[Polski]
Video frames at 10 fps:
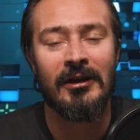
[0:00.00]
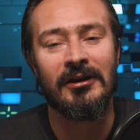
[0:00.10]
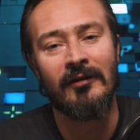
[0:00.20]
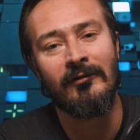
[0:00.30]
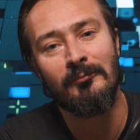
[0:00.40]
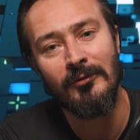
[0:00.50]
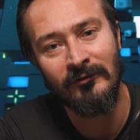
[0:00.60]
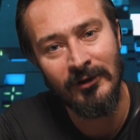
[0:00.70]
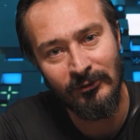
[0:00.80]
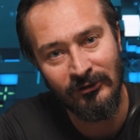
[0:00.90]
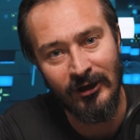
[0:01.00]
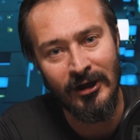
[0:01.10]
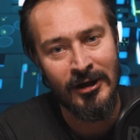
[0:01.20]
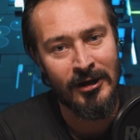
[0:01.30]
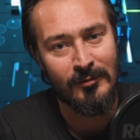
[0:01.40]
Ja wam powiem, że
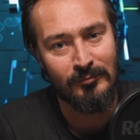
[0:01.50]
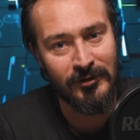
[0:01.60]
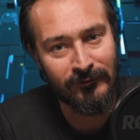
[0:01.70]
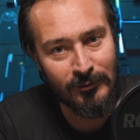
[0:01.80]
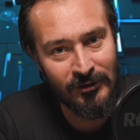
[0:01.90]
Mifą